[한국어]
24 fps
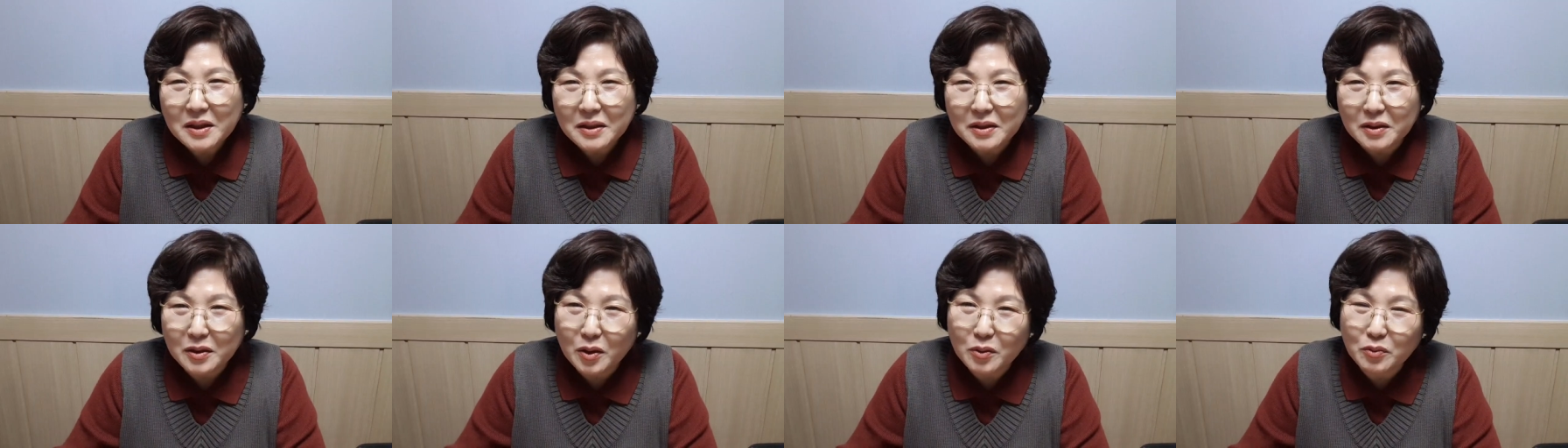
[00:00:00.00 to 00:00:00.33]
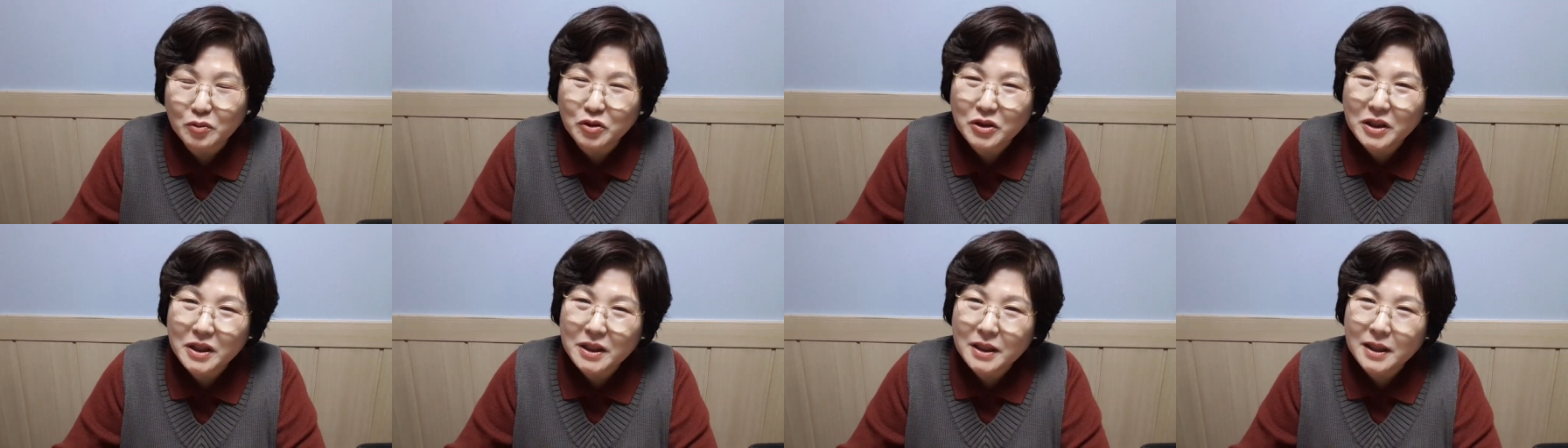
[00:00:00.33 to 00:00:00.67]

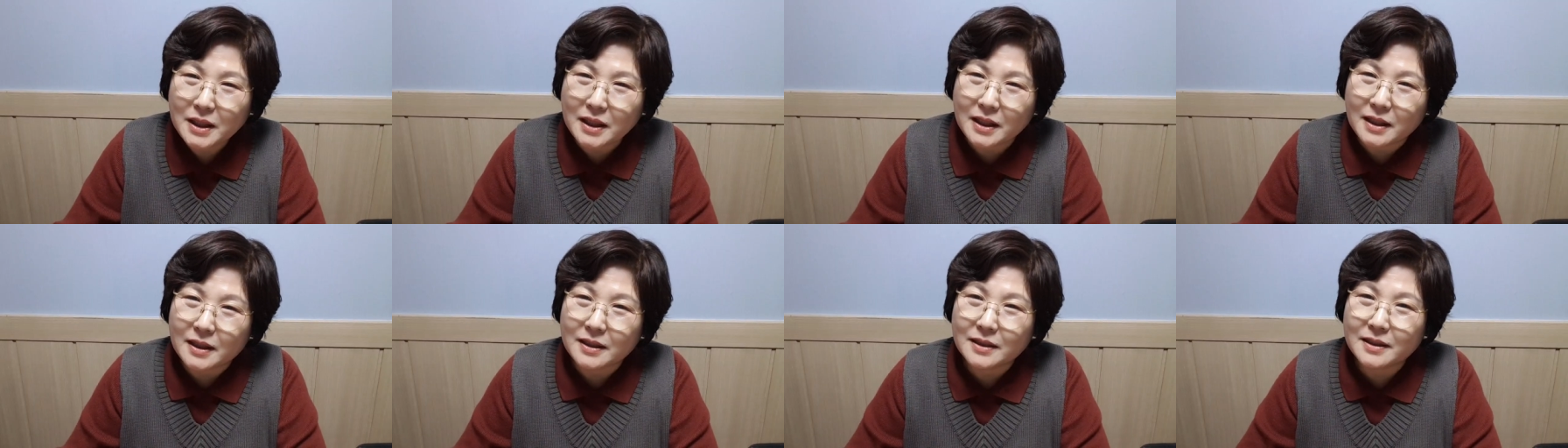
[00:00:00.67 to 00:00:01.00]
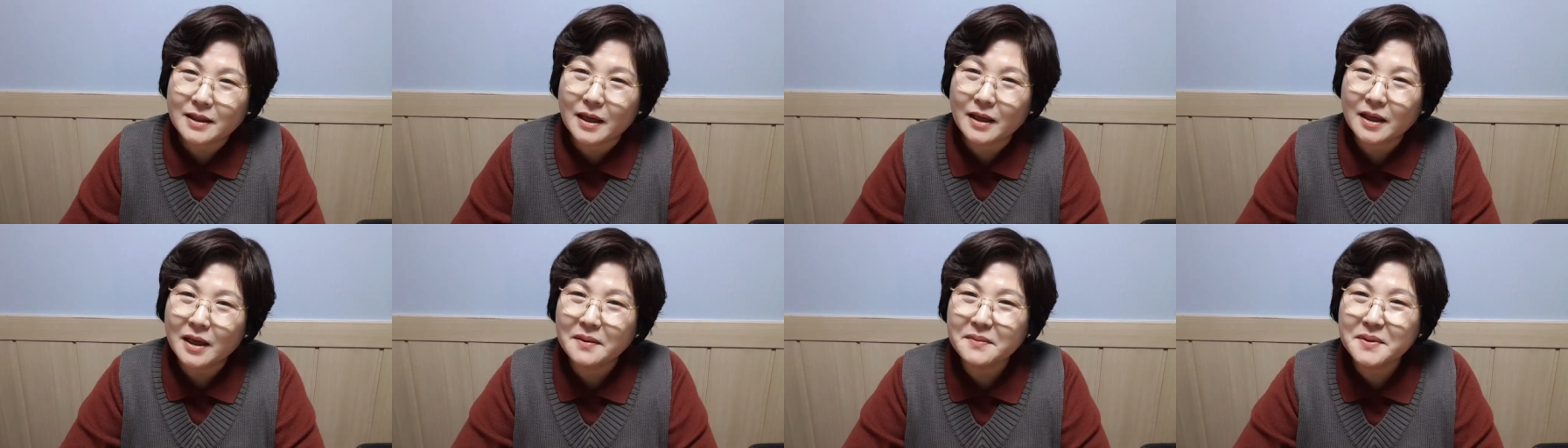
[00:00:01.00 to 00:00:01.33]
그럼 우리
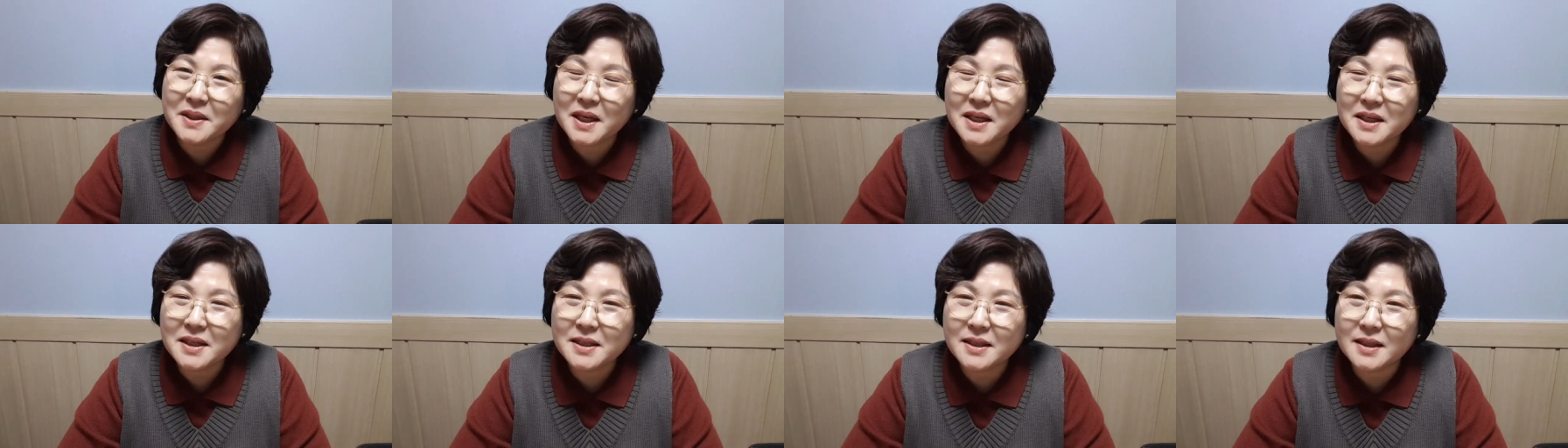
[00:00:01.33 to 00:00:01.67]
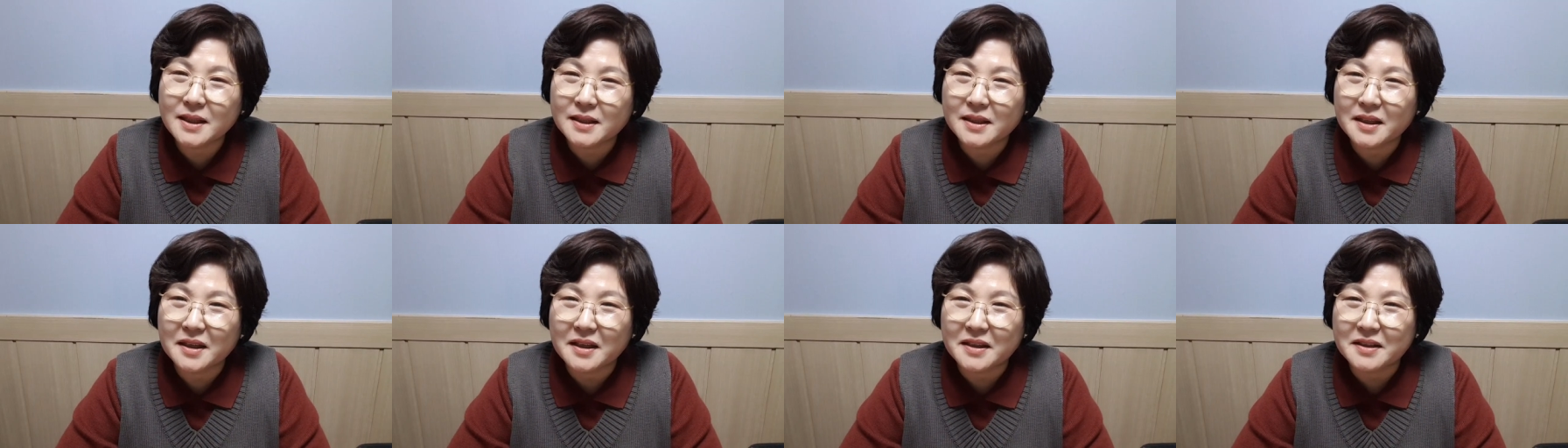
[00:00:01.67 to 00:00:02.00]
사람 사는
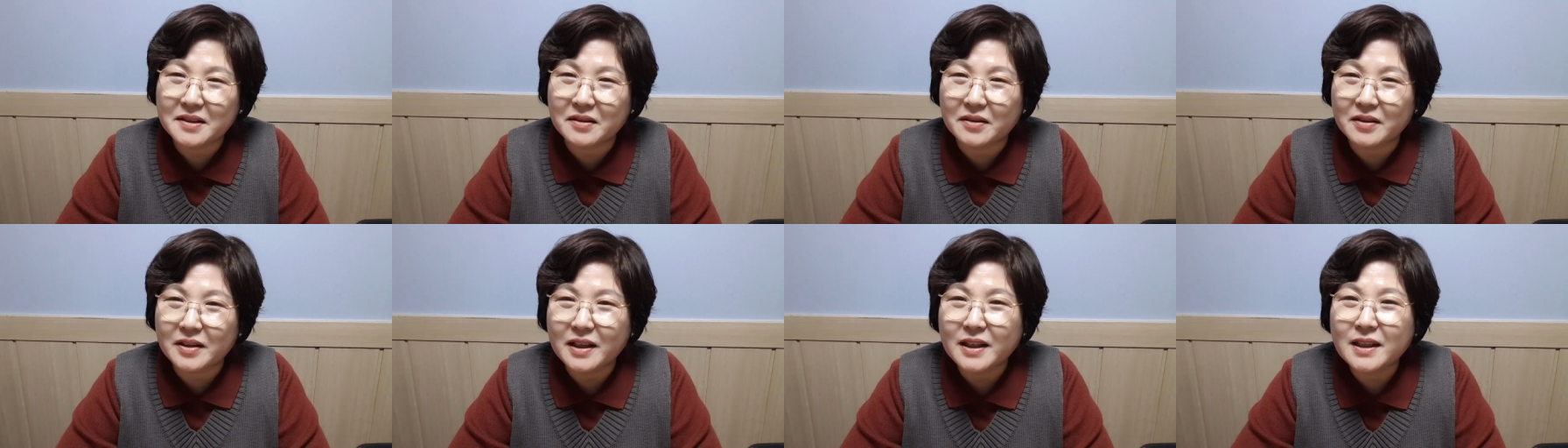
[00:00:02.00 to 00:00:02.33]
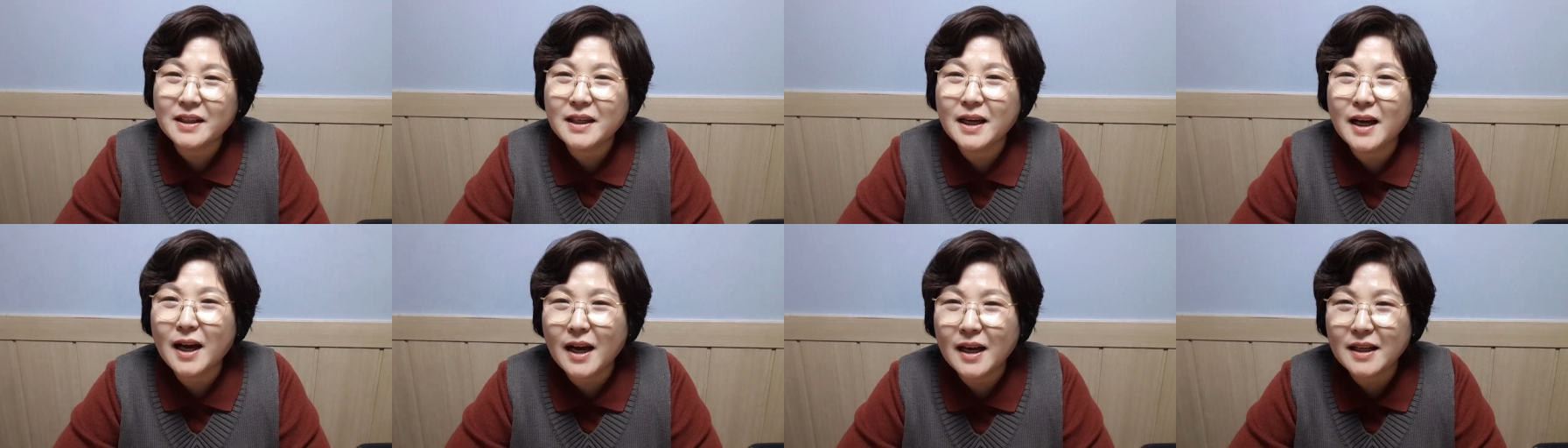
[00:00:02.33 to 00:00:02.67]
세상에서
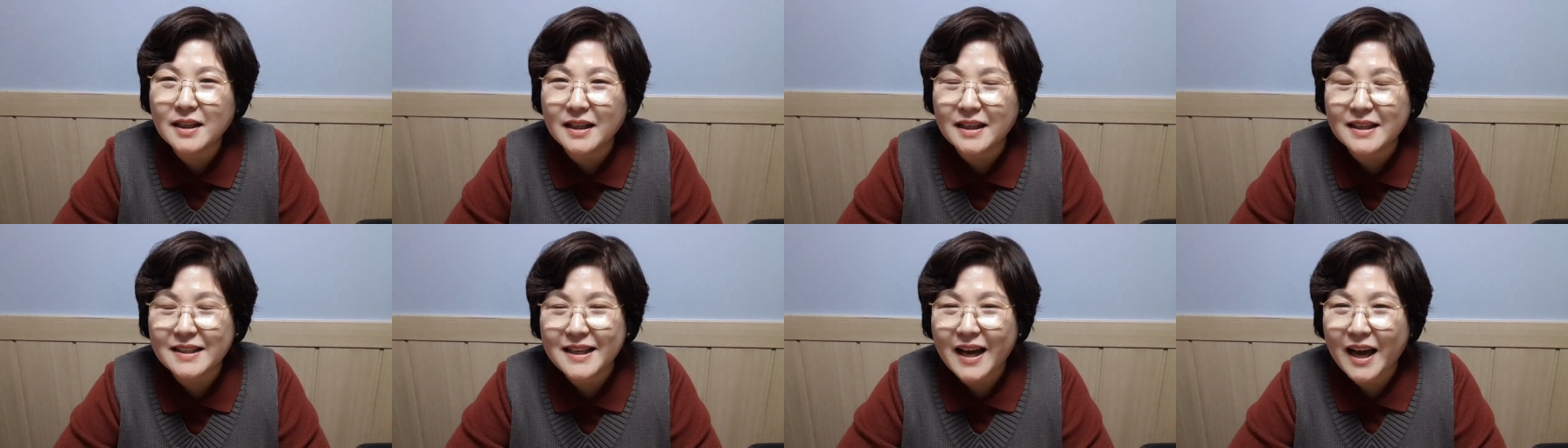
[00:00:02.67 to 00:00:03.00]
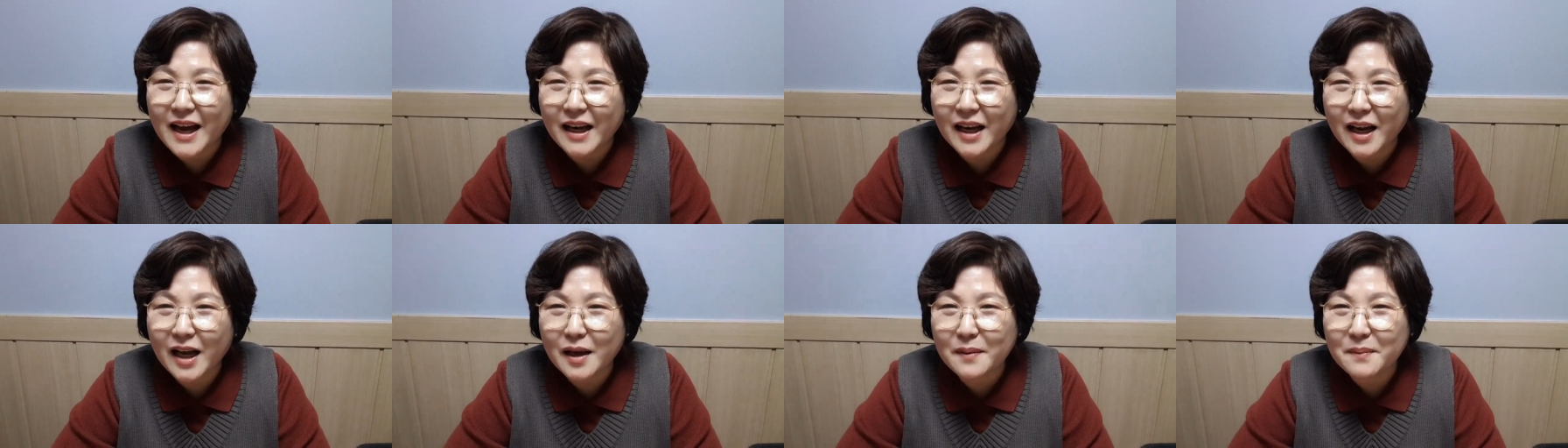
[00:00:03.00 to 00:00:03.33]
인간이
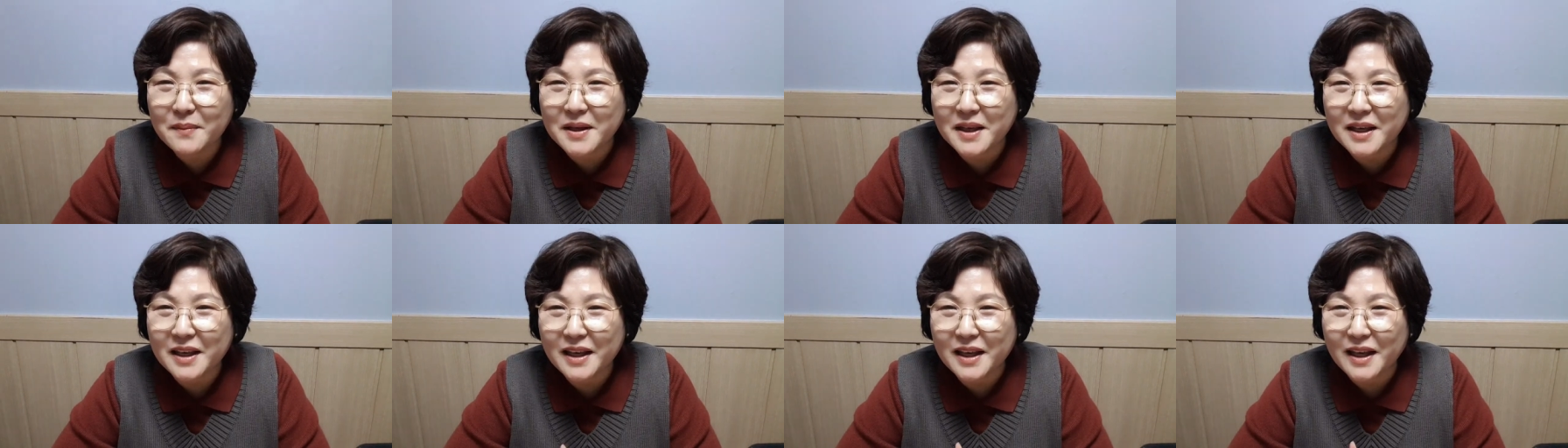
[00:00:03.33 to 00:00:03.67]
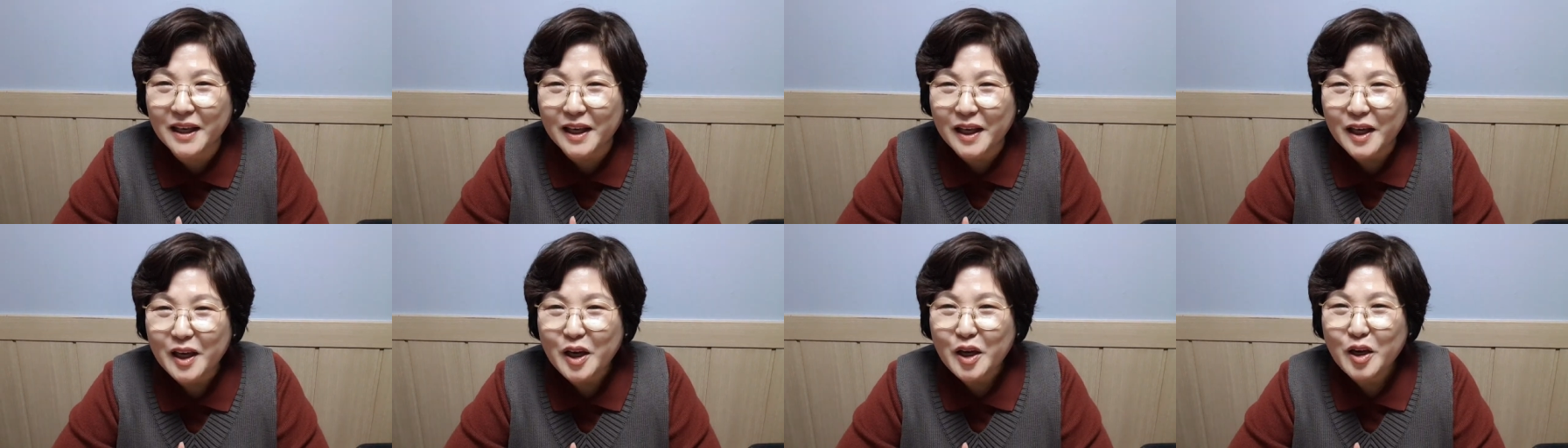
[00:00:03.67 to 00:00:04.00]

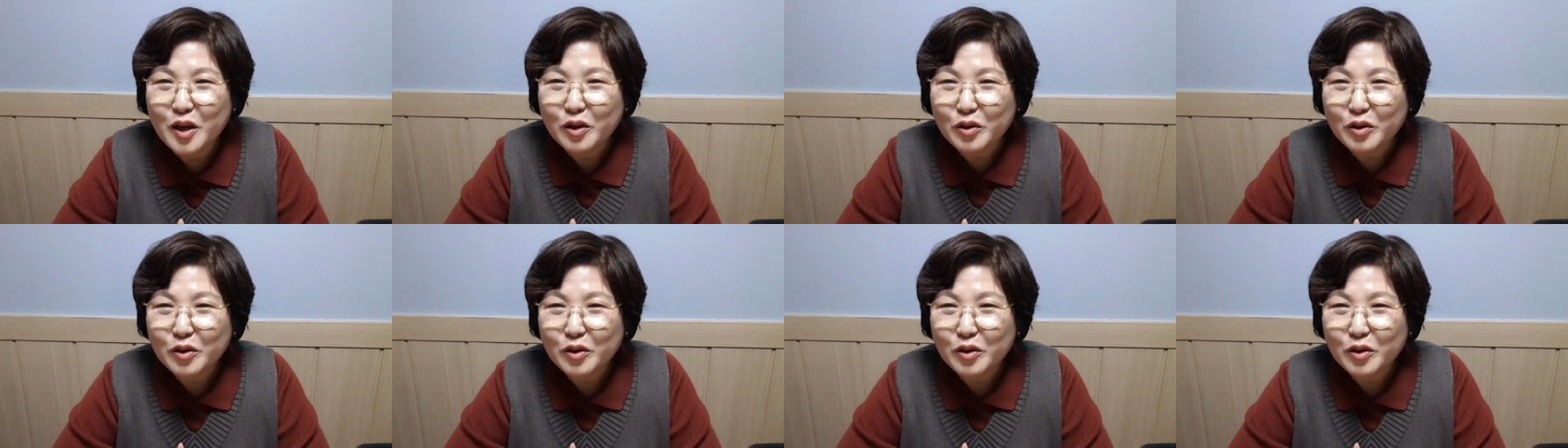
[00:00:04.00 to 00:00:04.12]
사람이